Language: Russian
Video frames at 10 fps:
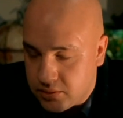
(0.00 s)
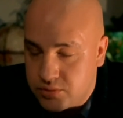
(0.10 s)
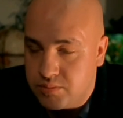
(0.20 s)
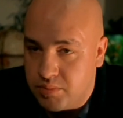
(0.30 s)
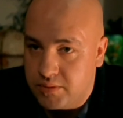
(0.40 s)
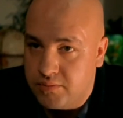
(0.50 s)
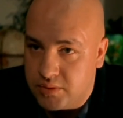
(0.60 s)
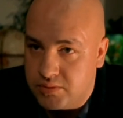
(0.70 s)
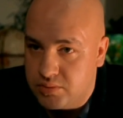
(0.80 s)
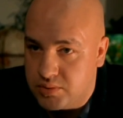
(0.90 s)
Короче,
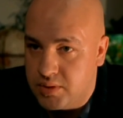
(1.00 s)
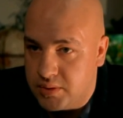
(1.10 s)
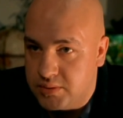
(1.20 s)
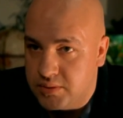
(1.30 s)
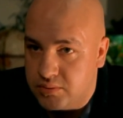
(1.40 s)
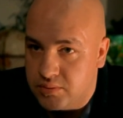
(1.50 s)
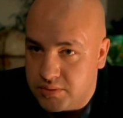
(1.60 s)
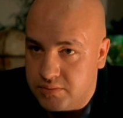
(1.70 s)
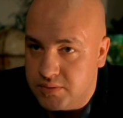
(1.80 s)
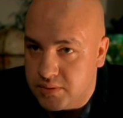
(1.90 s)
братва осуждает тех, кто
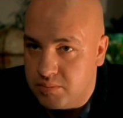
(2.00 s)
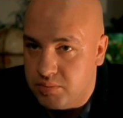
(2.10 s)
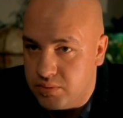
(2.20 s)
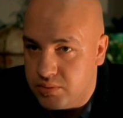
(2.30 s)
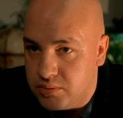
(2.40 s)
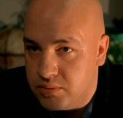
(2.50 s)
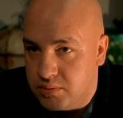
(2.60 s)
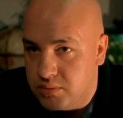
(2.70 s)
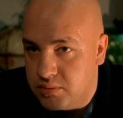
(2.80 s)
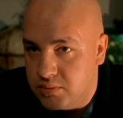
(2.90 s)
развязал бойню.
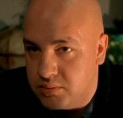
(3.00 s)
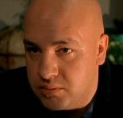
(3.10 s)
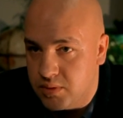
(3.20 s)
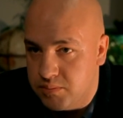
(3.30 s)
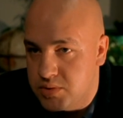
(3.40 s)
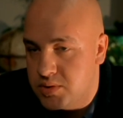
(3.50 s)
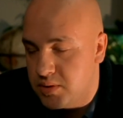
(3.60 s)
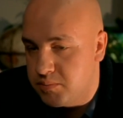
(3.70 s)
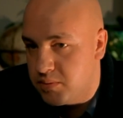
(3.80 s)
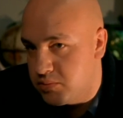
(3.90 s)
И
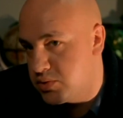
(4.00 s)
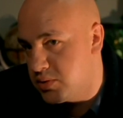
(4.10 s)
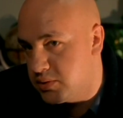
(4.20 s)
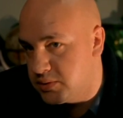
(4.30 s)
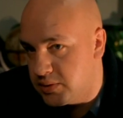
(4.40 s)
обещает помочь